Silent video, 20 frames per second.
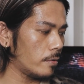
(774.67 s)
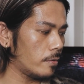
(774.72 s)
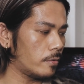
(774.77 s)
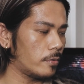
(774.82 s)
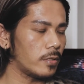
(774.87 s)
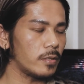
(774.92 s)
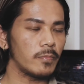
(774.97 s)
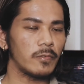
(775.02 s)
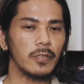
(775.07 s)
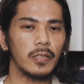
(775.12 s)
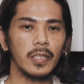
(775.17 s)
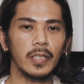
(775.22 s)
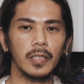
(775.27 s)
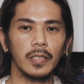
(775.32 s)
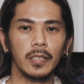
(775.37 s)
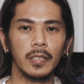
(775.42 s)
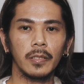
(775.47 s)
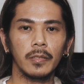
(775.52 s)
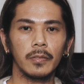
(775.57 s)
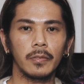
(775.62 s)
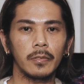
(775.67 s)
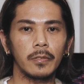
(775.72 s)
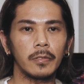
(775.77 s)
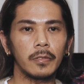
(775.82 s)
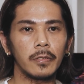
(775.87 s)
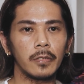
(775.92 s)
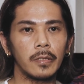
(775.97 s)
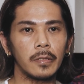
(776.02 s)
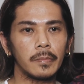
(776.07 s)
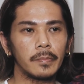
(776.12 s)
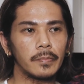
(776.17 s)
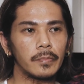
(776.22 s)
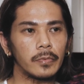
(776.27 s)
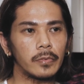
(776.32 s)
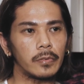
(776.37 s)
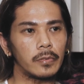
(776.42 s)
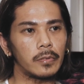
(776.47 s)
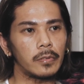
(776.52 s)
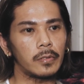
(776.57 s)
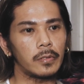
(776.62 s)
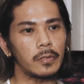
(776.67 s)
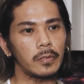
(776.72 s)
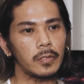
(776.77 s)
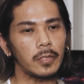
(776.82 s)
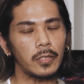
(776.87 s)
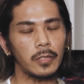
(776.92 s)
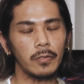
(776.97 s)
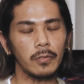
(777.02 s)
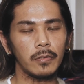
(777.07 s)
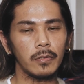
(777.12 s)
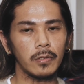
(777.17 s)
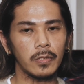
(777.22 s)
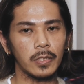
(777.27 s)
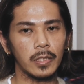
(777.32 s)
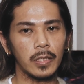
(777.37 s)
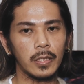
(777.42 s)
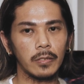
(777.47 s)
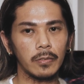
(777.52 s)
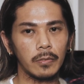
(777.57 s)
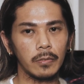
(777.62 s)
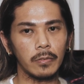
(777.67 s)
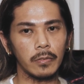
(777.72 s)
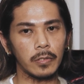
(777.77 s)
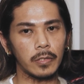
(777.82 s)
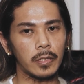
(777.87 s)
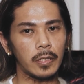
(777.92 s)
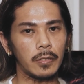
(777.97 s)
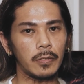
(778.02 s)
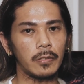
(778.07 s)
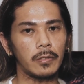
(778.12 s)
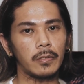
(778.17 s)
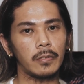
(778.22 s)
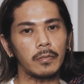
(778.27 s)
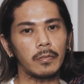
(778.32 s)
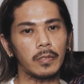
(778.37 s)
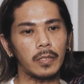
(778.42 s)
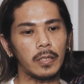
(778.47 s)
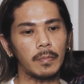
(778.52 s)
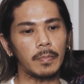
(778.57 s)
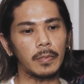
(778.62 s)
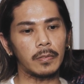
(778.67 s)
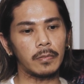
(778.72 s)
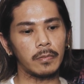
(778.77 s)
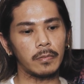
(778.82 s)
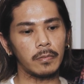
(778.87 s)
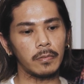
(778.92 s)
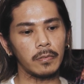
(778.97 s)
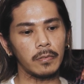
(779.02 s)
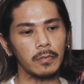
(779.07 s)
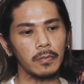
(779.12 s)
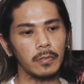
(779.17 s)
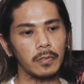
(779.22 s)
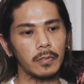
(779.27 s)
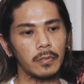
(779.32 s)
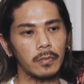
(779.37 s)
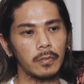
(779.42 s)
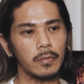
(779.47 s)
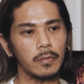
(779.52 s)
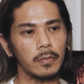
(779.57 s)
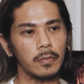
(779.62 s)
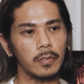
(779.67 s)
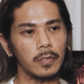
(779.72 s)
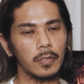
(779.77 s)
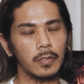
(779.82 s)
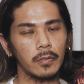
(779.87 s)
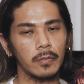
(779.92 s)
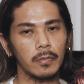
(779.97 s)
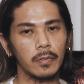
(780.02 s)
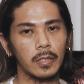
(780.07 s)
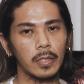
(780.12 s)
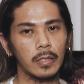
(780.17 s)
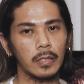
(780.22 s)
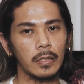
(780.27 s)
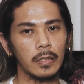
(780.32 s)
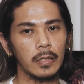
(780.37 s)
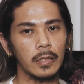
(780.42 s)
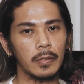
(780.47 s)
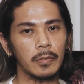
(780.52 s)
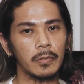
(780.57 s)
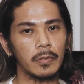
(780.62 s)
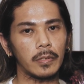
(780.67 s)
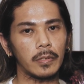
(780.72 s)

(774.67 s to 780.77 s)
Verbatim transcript: 俺もね結構その人と違うことしてる人とかやっぱそういう人に共感できるっ